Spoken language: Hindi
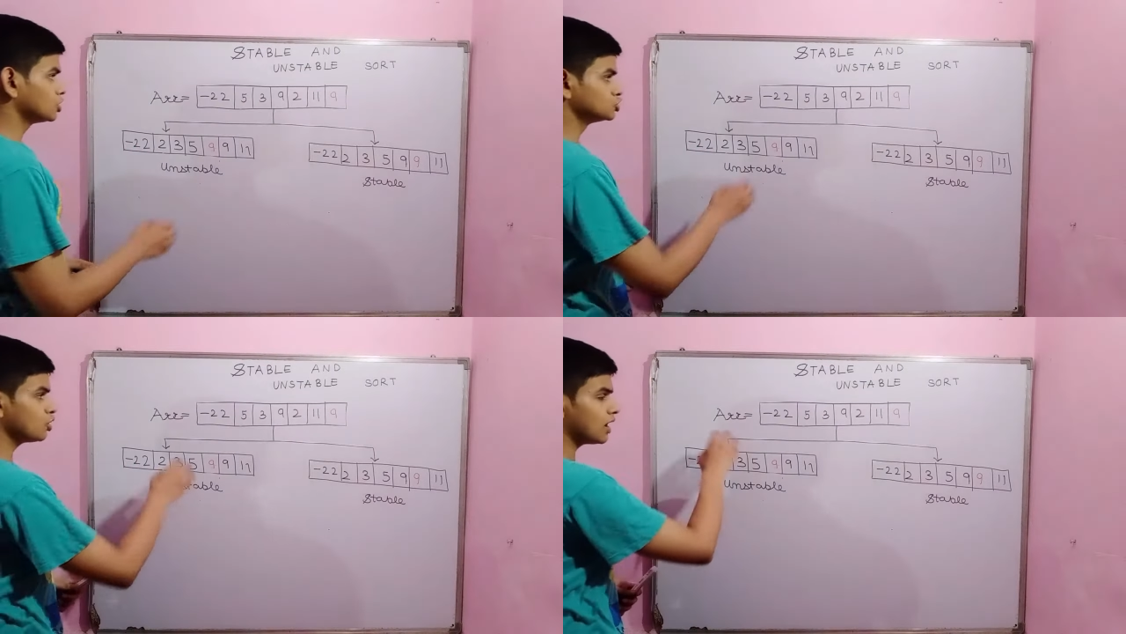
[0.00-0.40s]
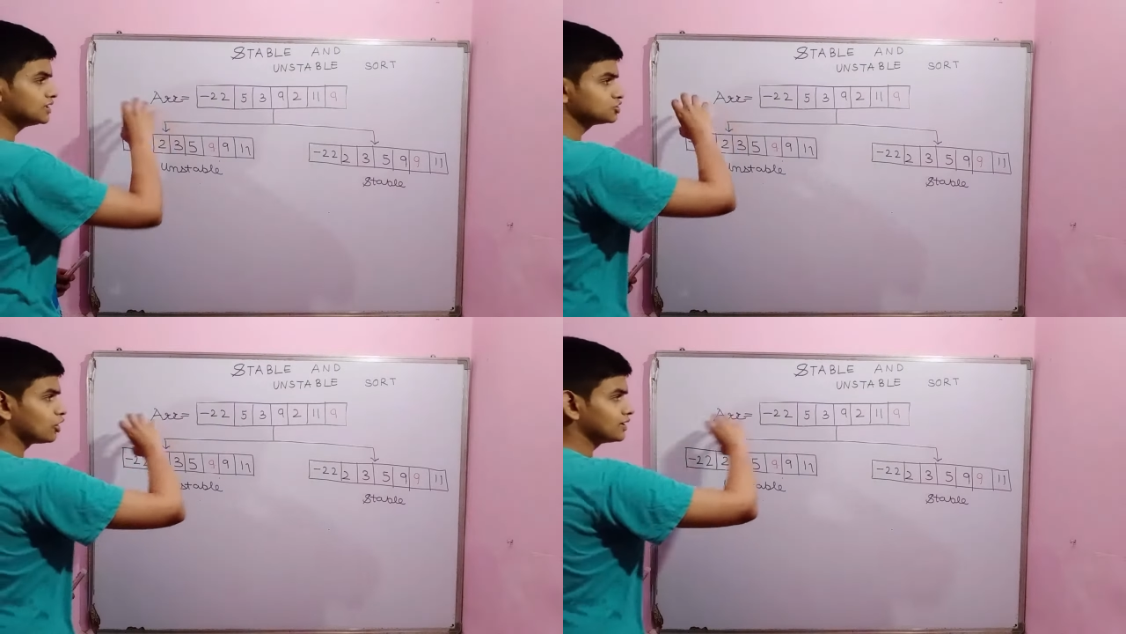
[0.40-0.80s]
जो
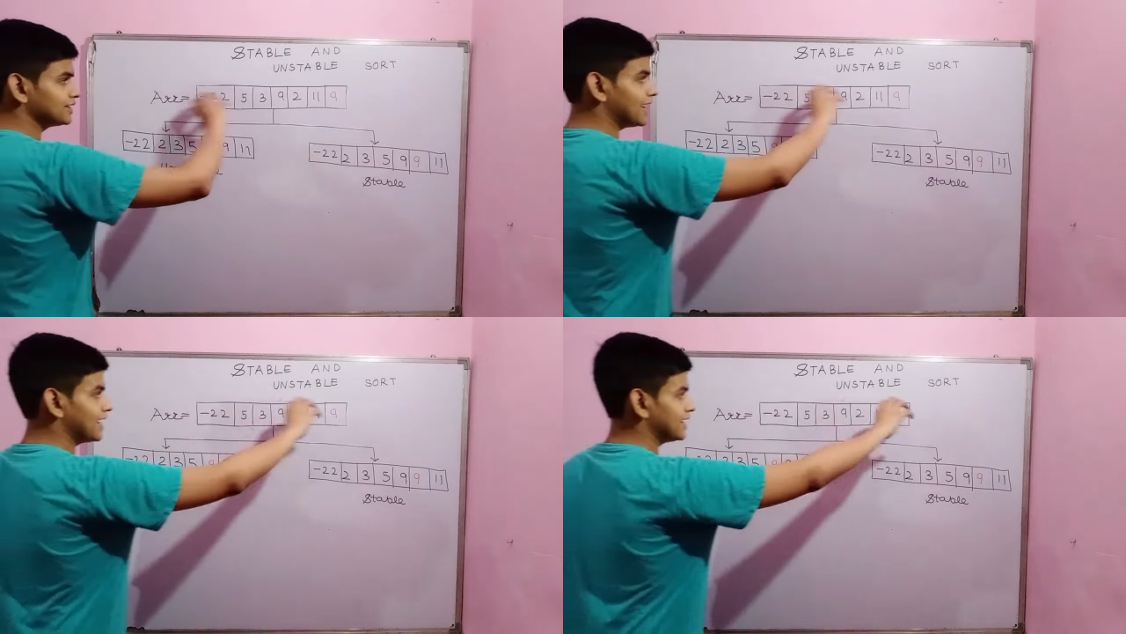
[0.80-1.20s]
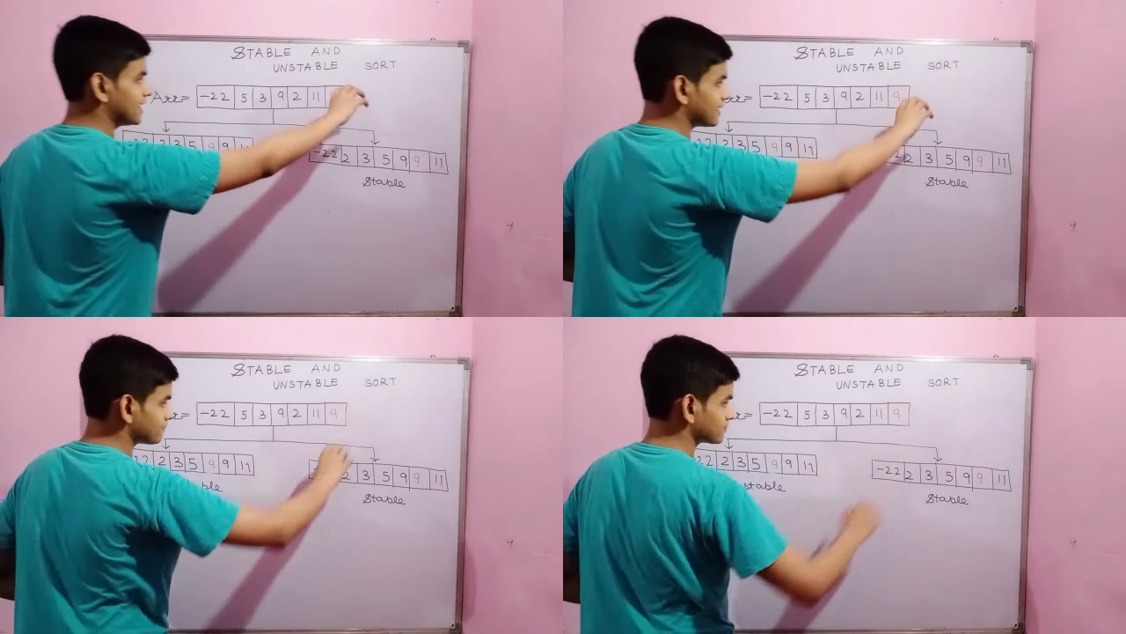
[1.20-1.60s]
अनसॉर्टेड एरे
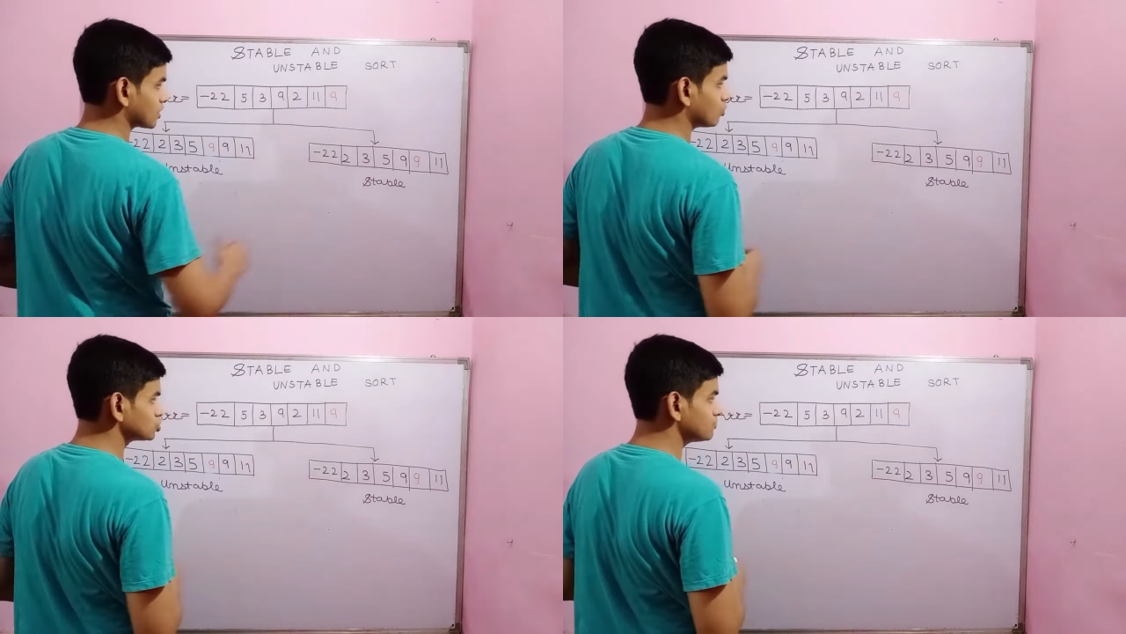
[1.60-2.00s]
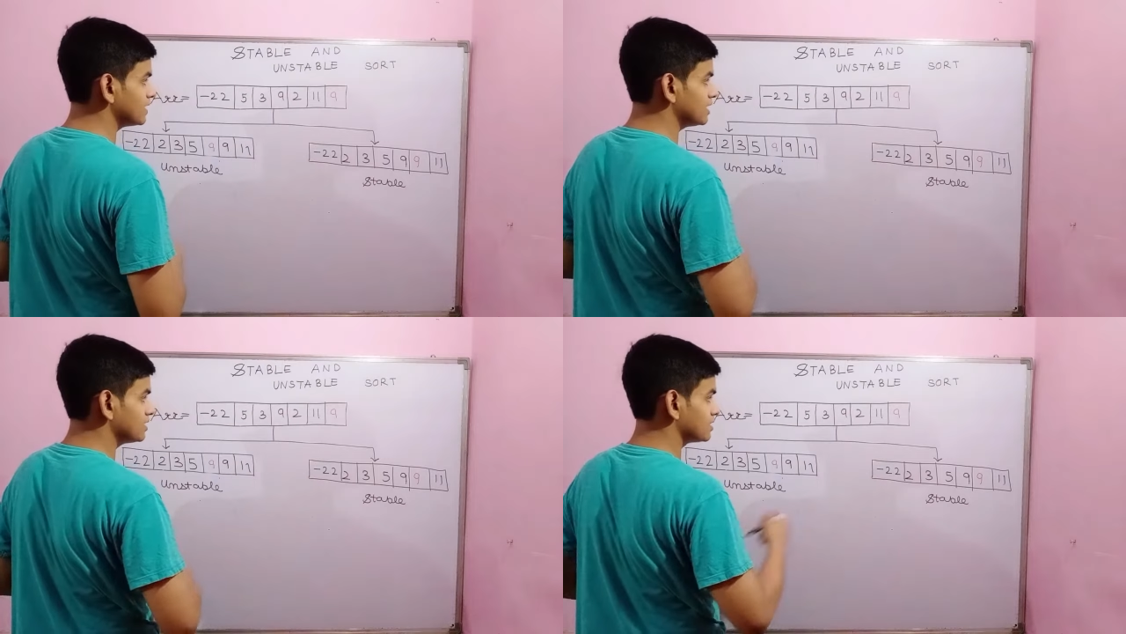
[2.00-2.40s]
है
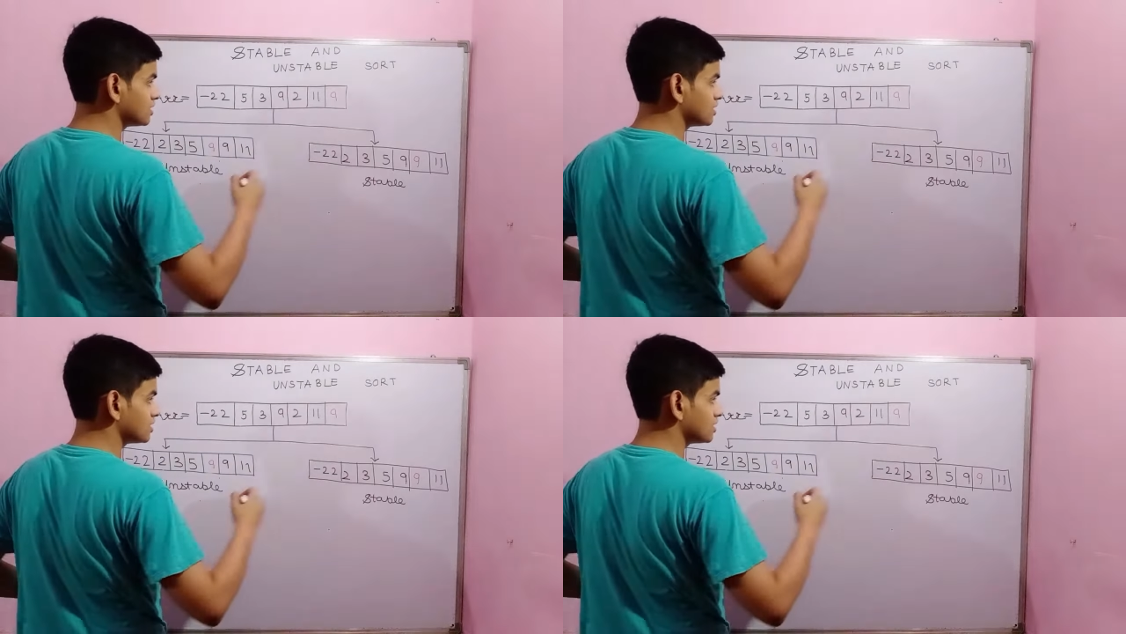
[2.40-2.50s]
उसमें